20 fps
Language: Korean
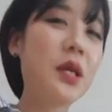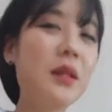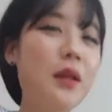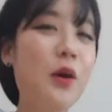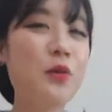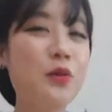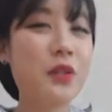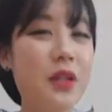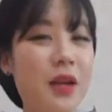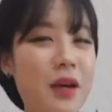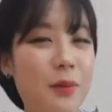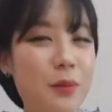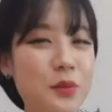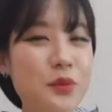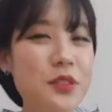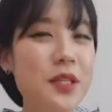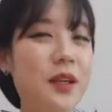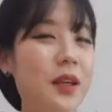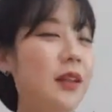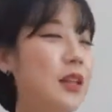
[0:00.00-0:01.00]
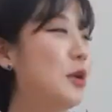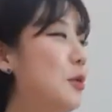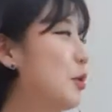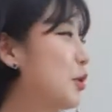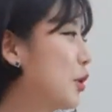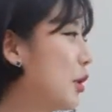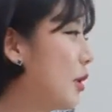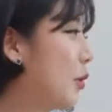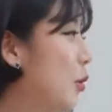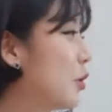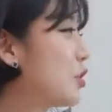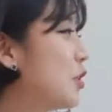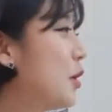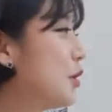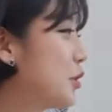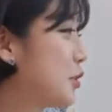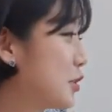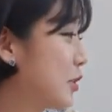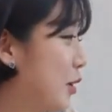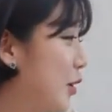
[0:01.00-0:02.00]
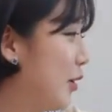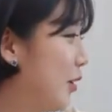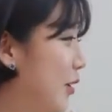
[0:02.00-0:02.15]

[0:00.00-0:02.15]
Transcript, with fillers: 나오냐 못생기나 어떻게 걱정하셨죠?